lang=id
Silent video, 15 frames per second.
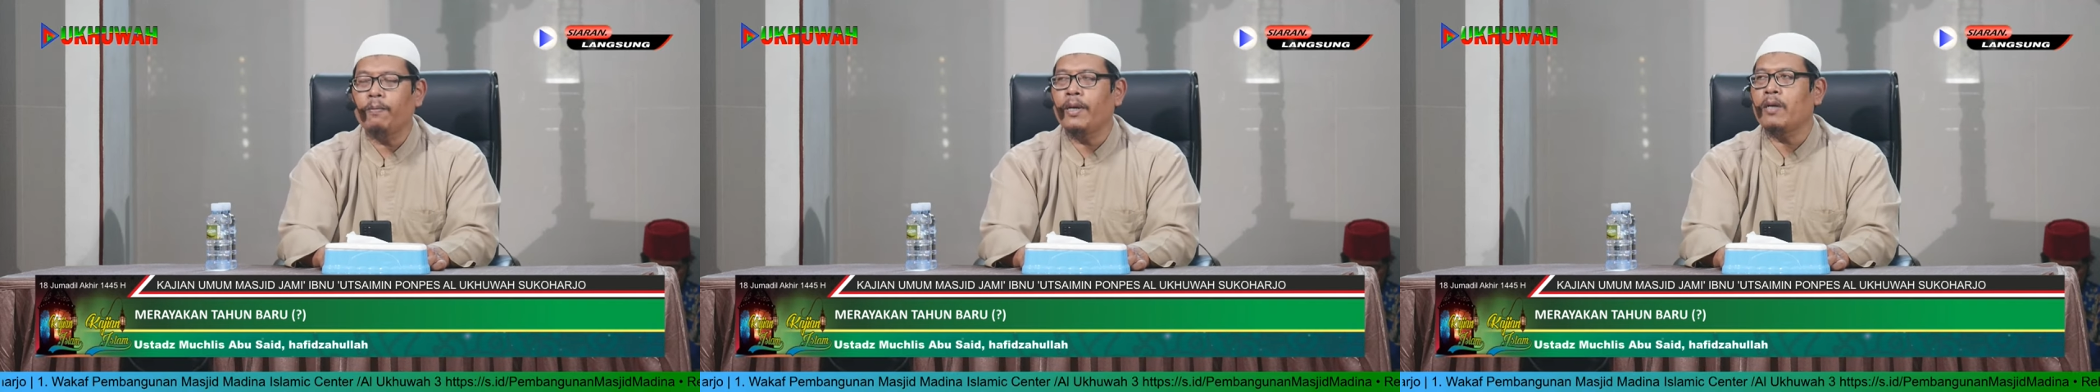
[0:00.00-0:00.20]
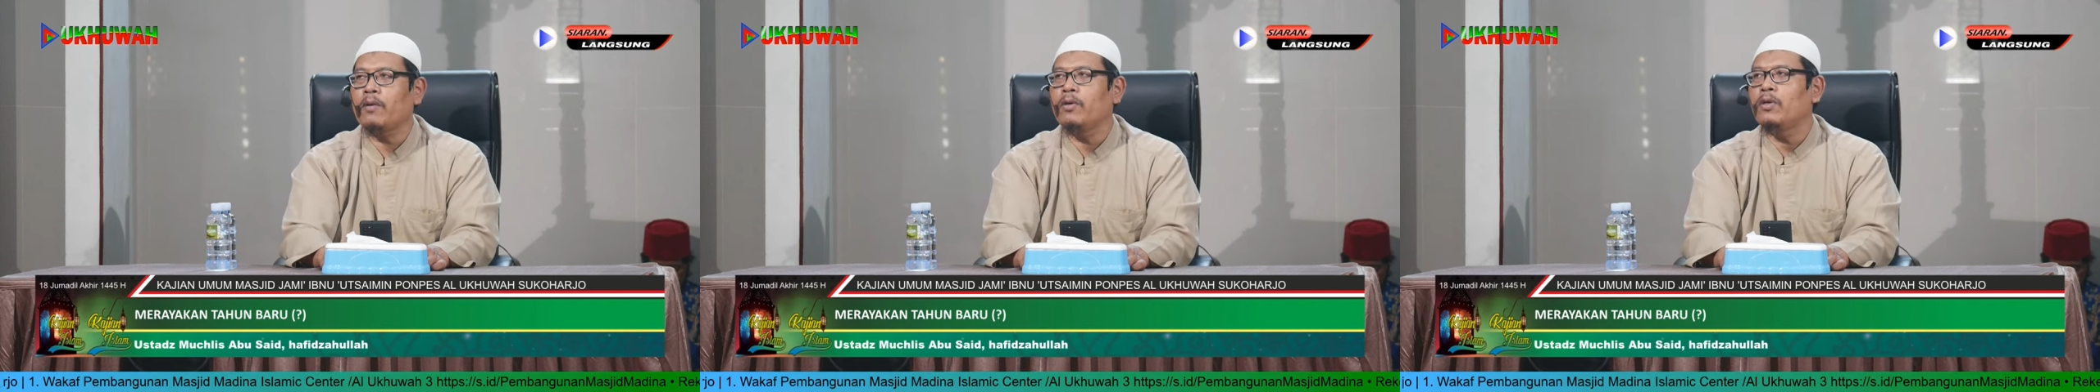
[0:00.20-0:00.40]

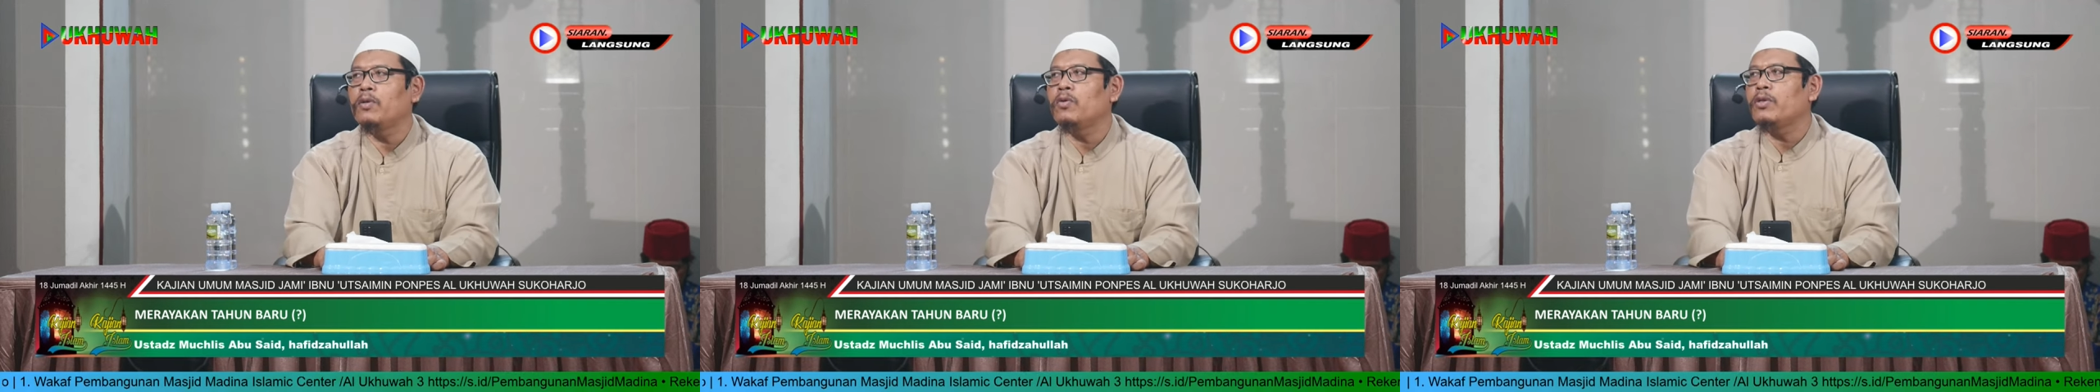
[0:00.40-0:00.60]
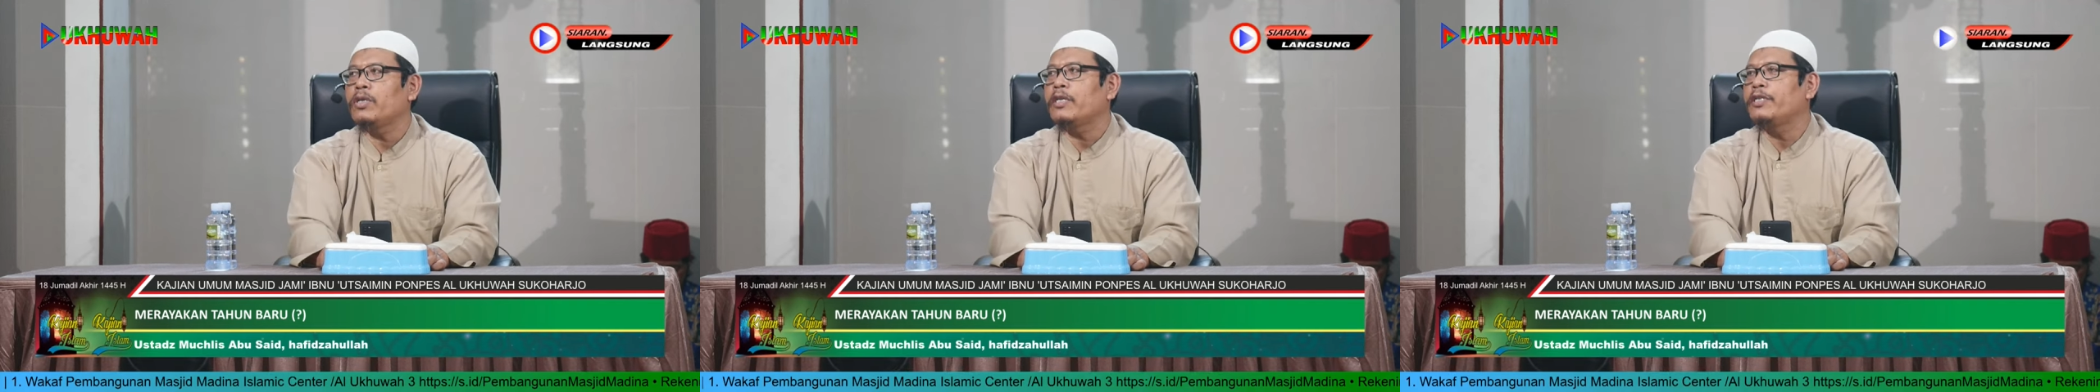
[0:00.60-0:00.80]
baru
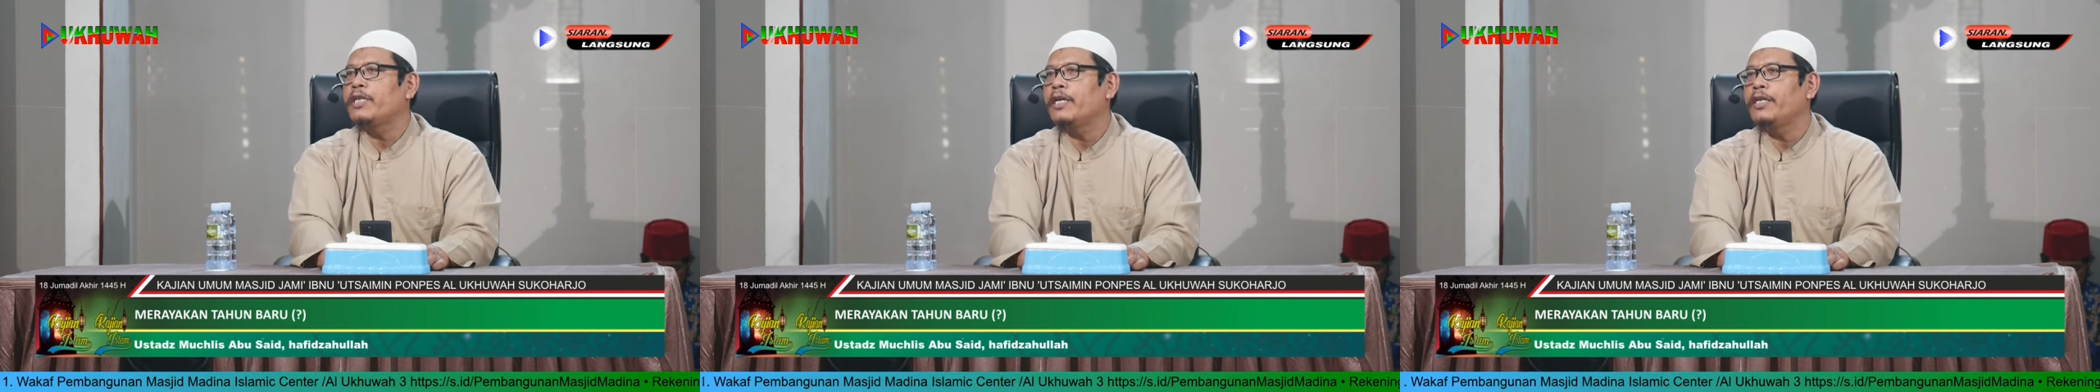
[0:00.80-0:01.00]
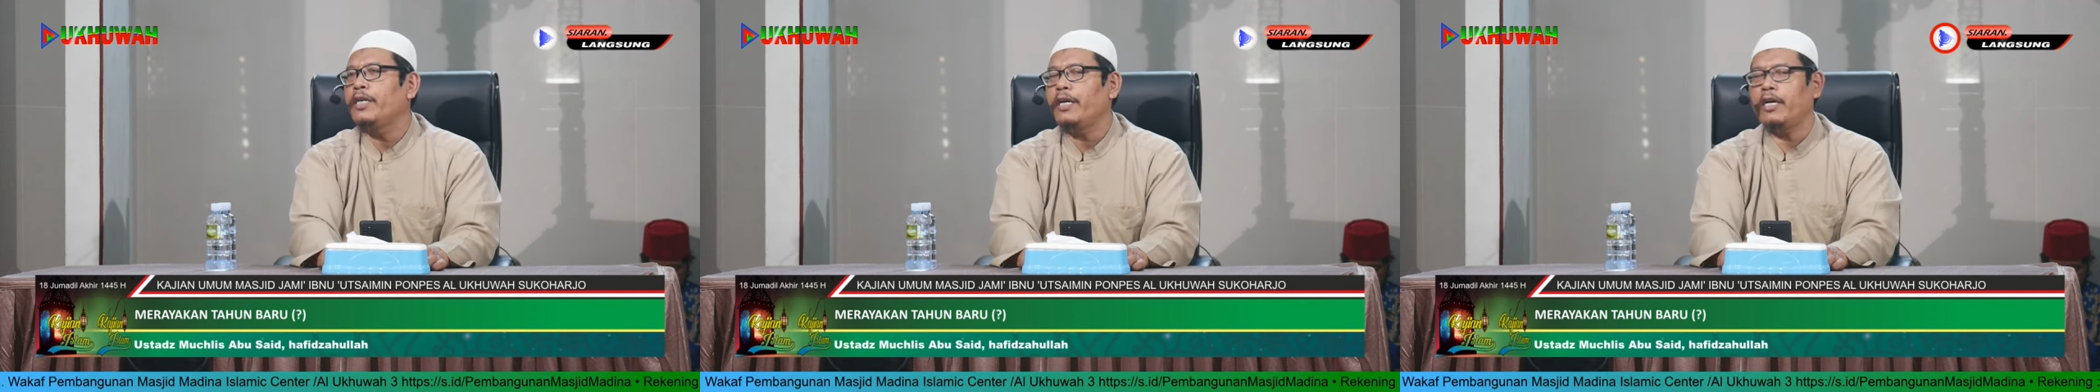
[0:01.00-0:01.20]
itu
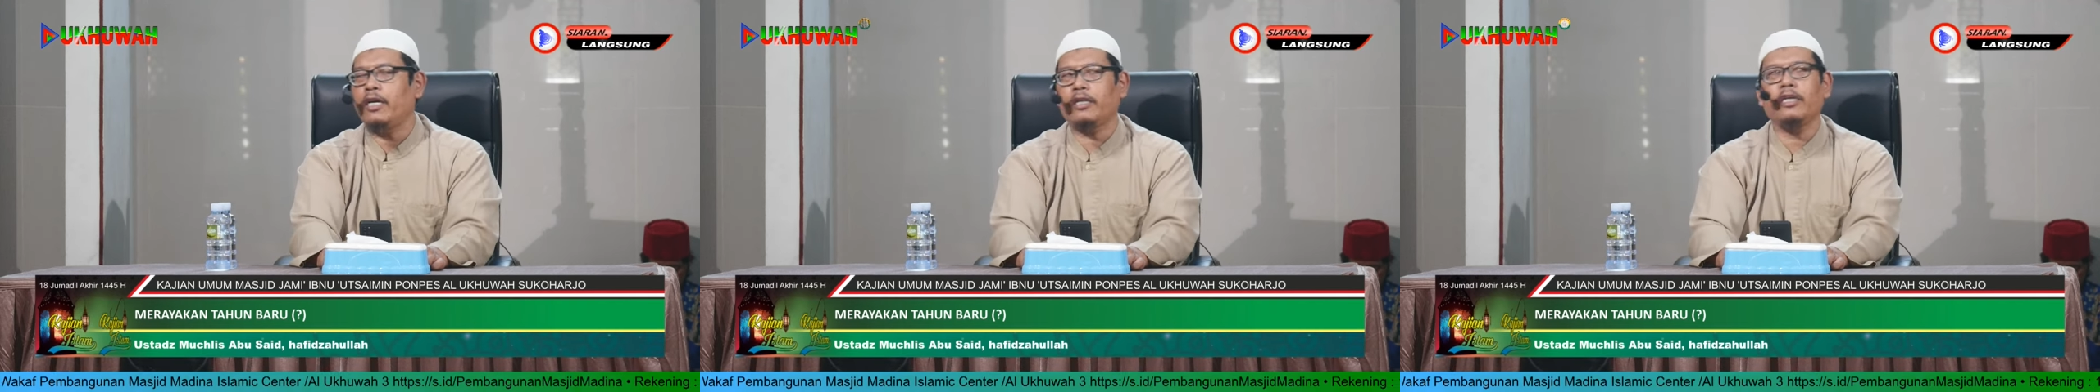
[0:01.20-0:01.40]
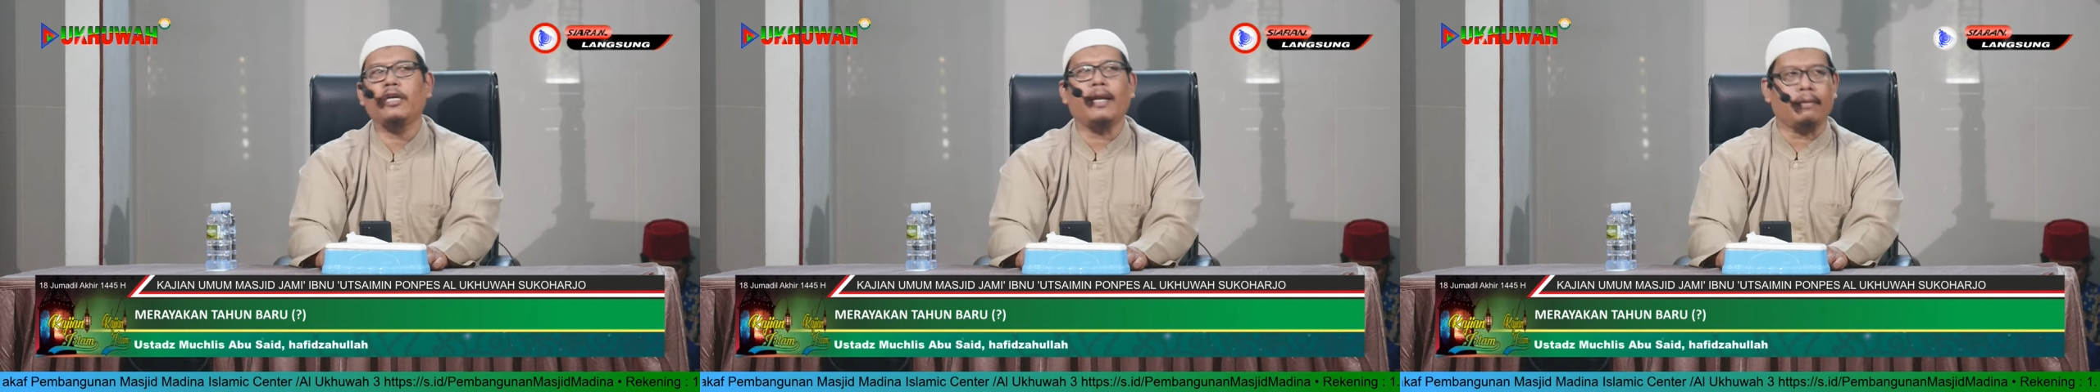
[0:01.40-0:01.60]
terjadi
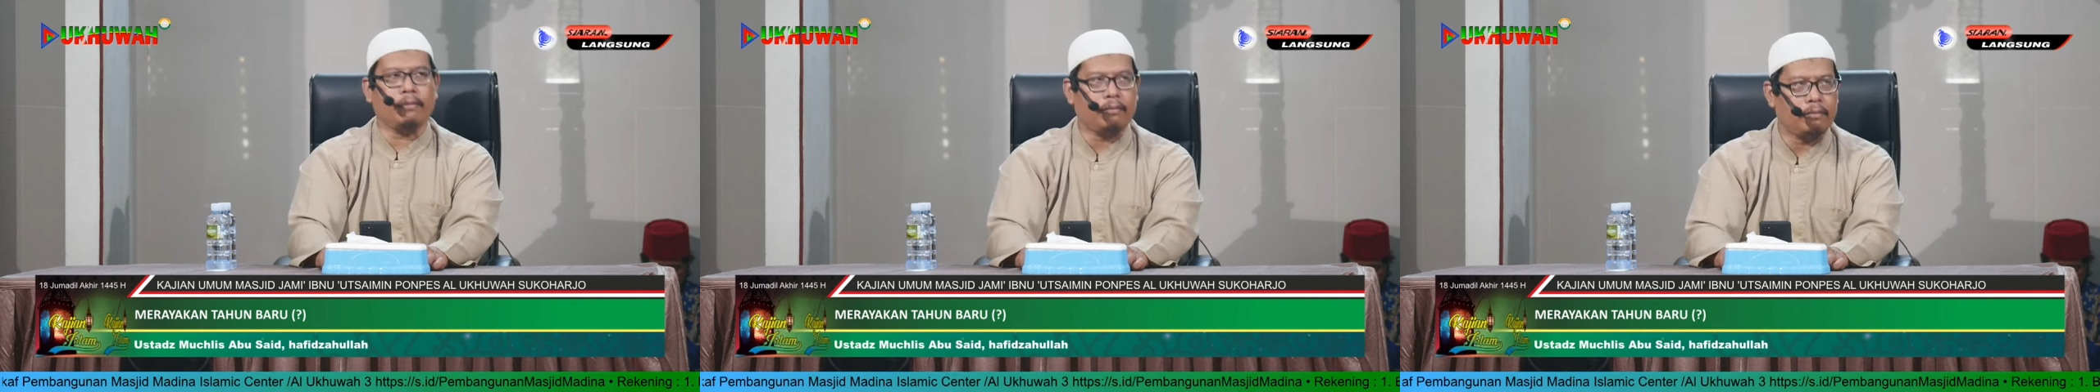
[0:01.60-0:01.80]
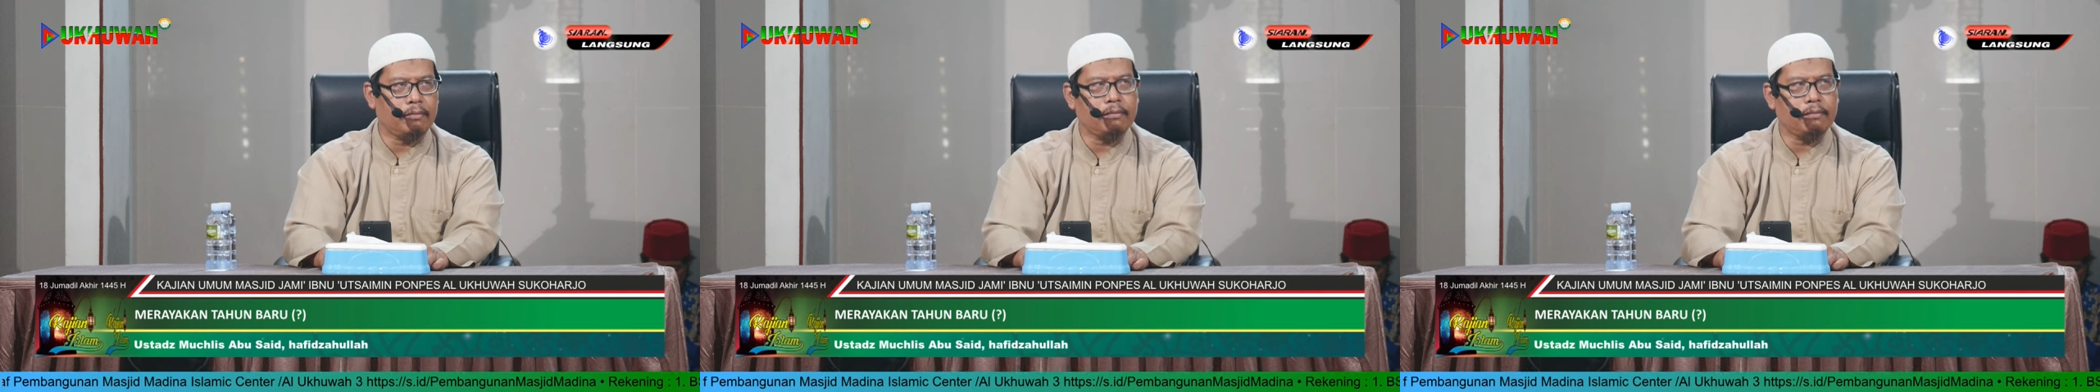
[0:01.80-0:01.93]
ikhtilat,